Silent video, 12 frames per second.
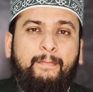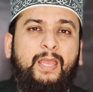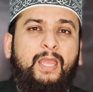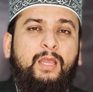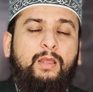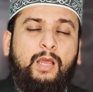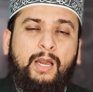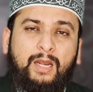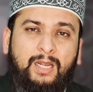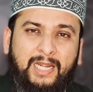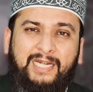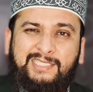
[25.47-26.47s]
मैं
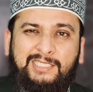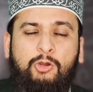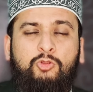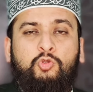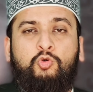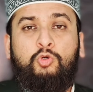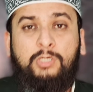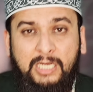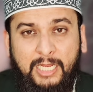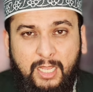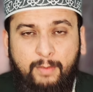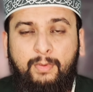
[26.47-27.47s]
अगर लेट जाऊं तो
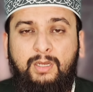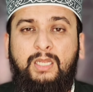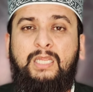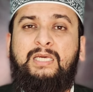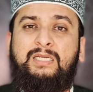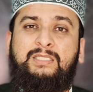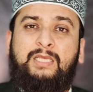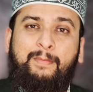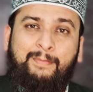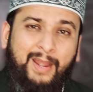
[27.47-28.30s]
उठने का मन नहीं करता